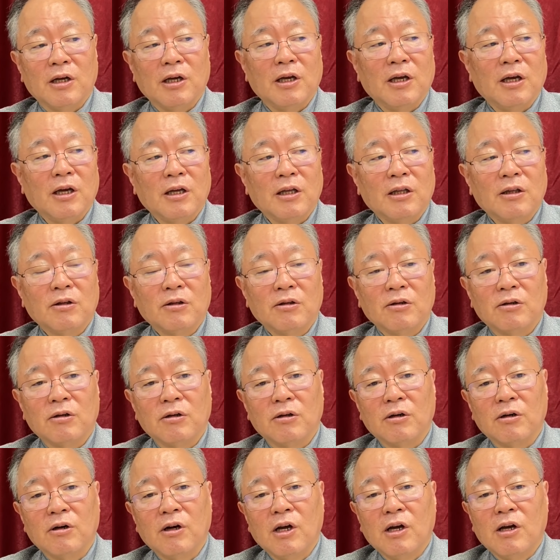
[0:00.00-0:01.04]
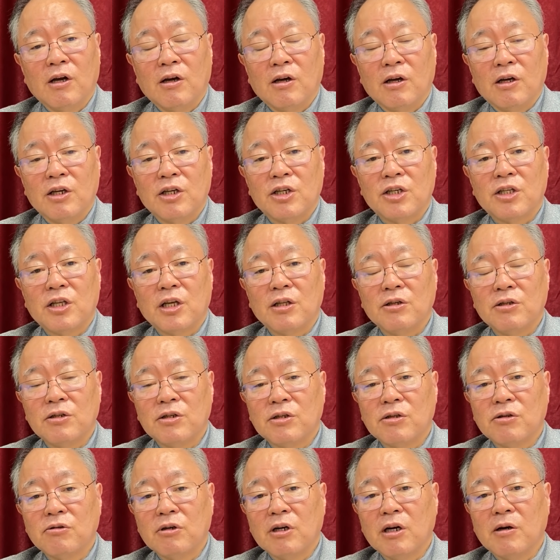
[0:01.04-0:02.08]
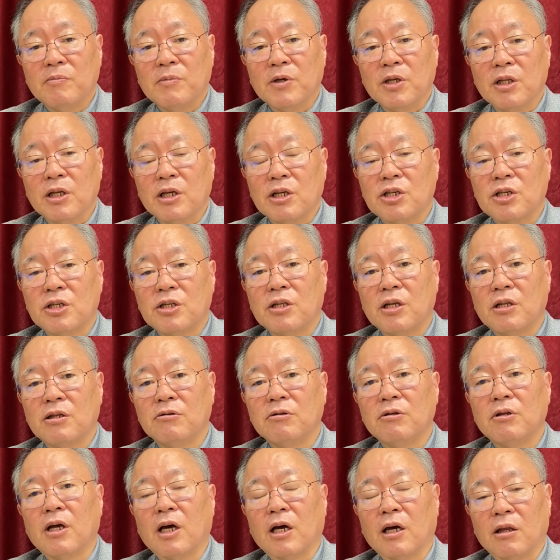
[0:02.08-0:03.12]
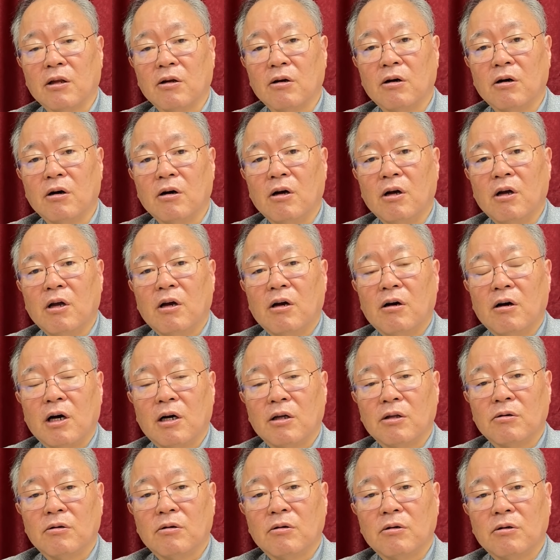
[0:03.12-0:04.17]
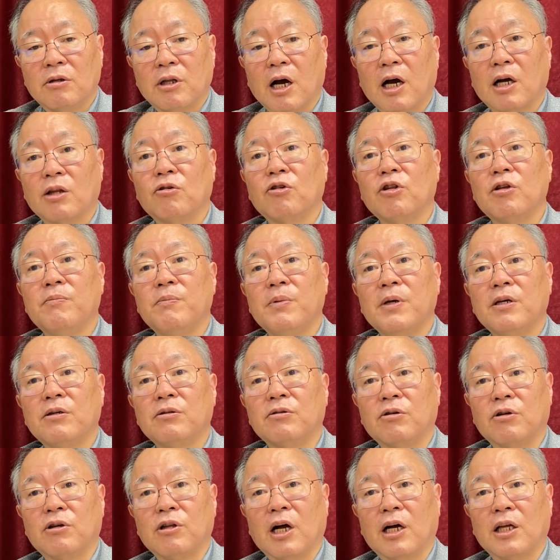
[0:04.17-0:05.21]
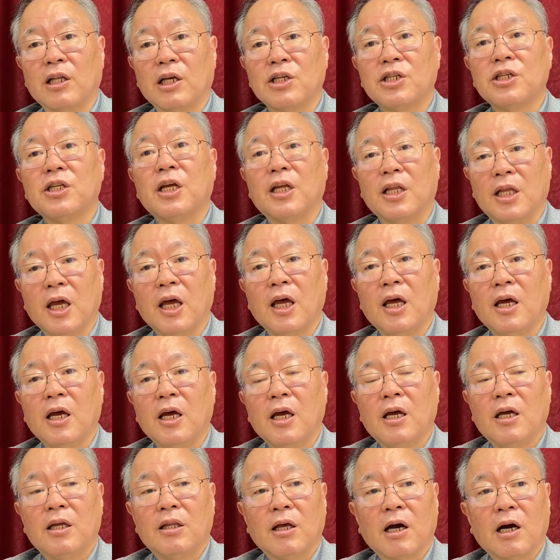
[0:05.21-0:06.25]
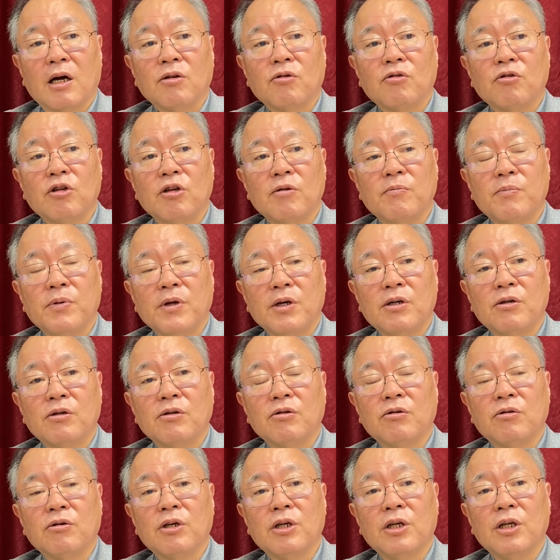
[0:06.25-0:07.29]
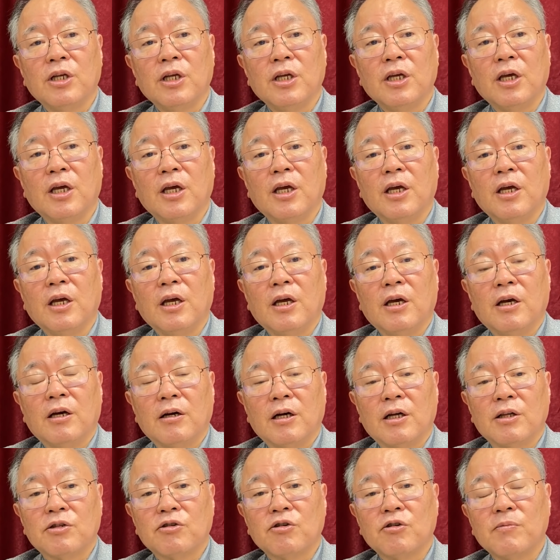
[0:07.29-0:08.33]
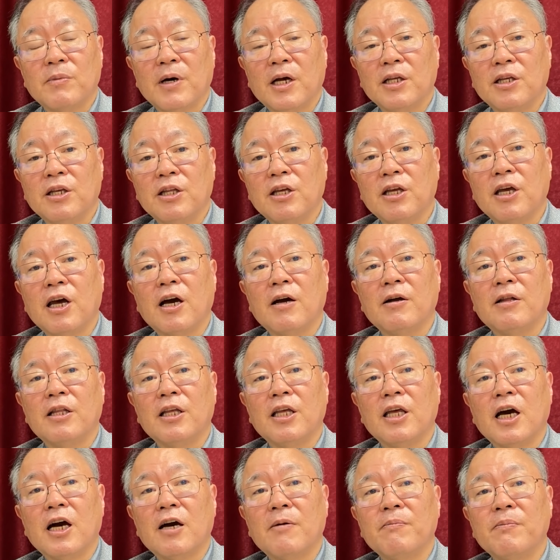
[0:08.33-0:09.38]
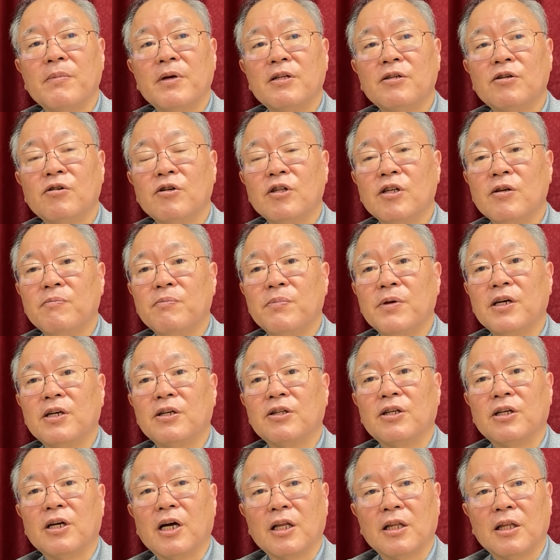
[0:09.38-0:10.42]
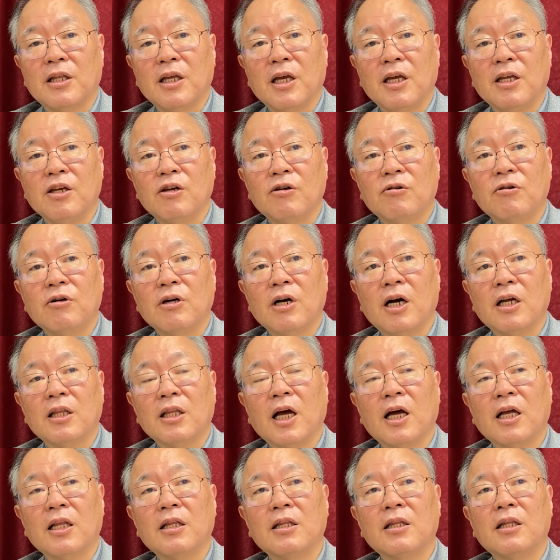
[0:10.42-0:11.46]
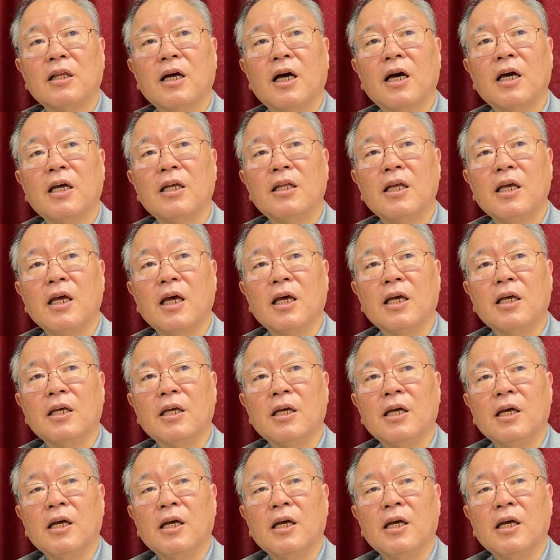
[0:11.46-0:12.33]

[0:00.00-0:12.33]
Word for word: えー、っと知ってる人はみんな知ってるんだけど、うん、あの、長野オリンピックの時の話でね、はい、長野オリンピックの時に、その前にリハリハンビルオリンピックってなって、はい、日本が団体で、